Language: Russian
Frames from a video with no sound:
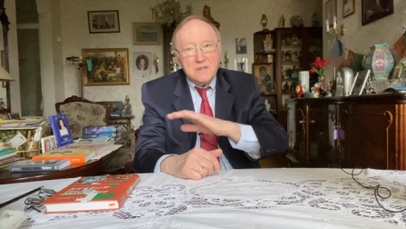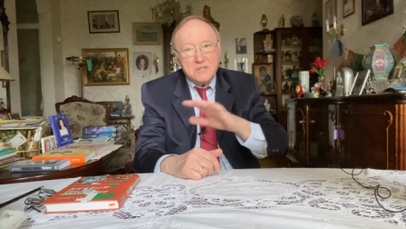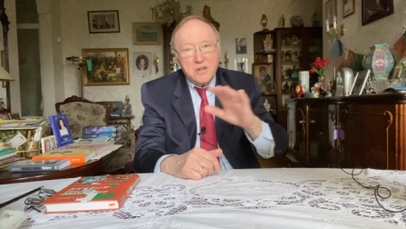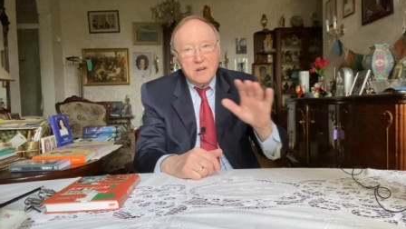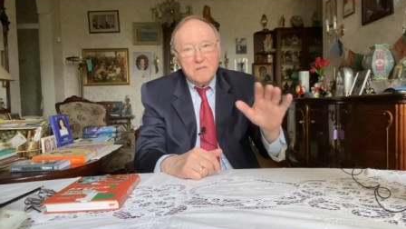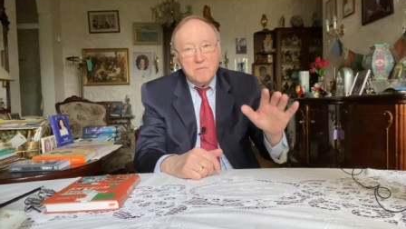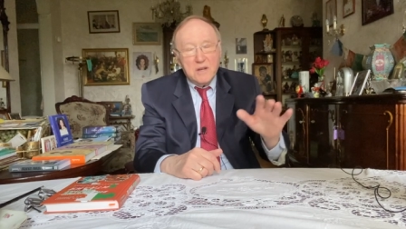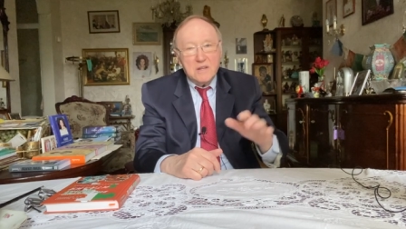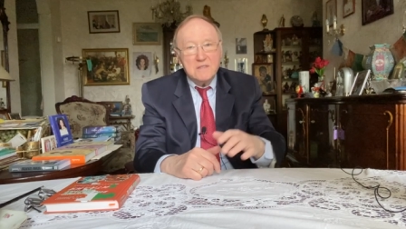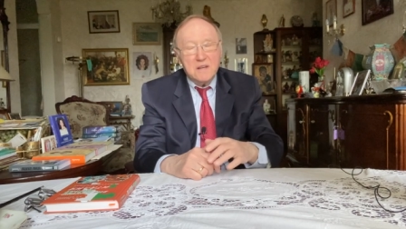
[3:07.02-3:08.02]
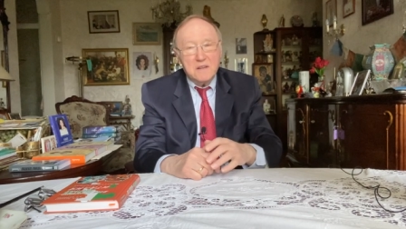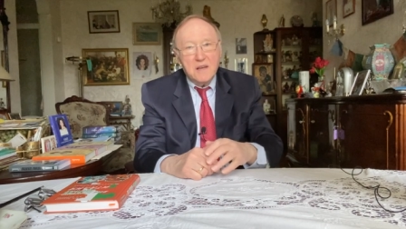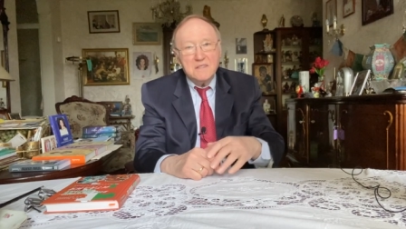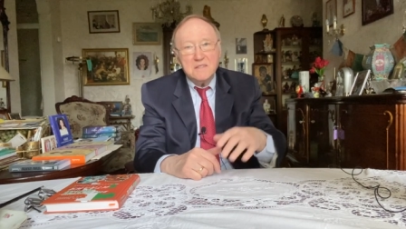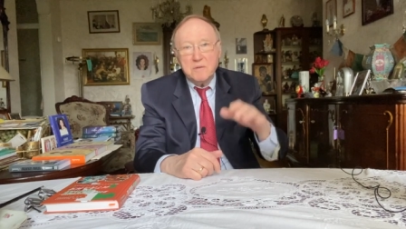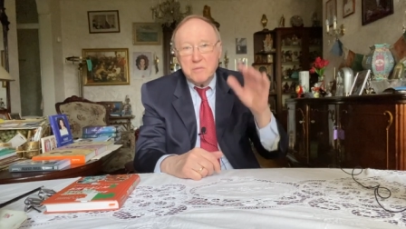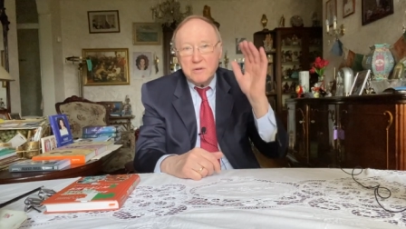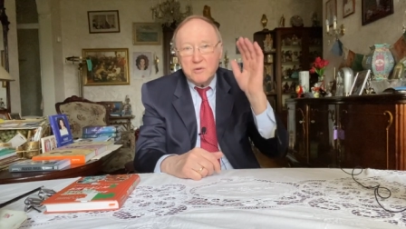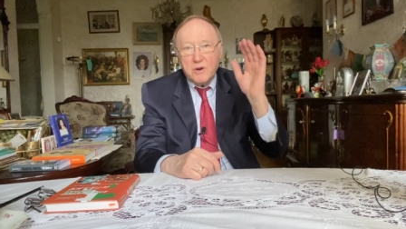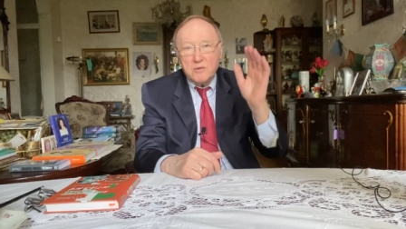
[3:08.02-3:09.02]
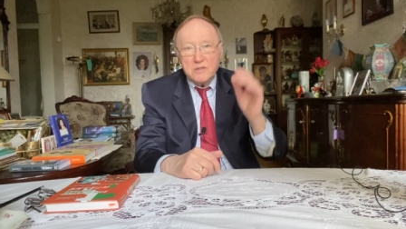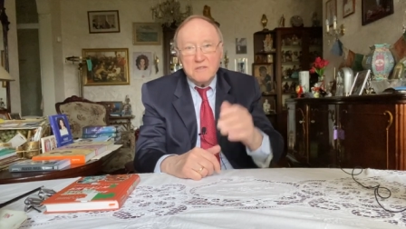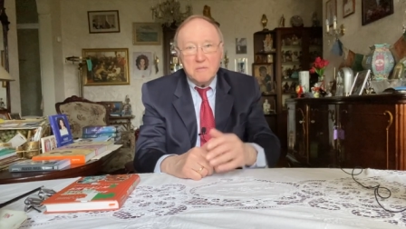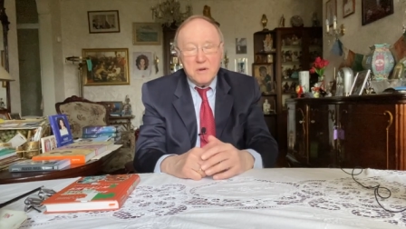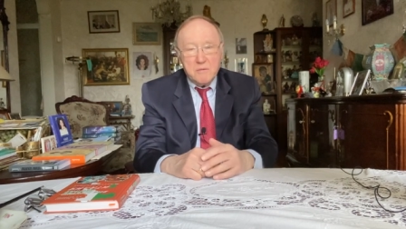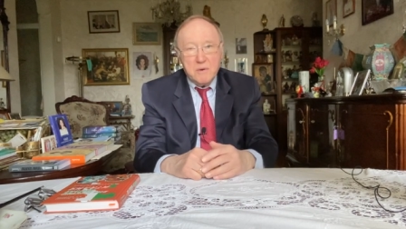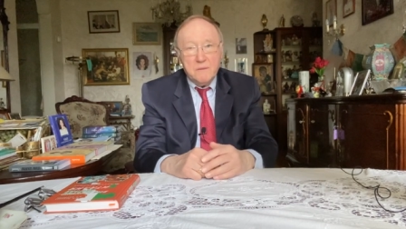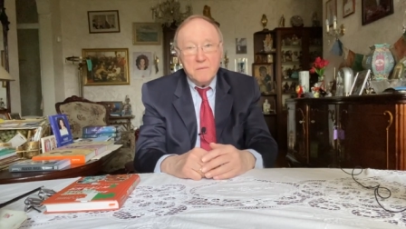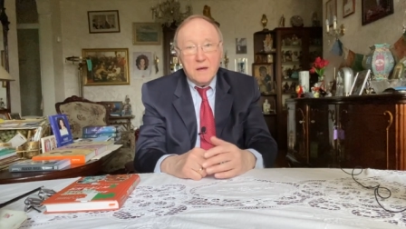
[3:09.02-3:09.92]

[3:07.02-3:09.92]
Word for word: жили в мире и согласии под руководством Рима. А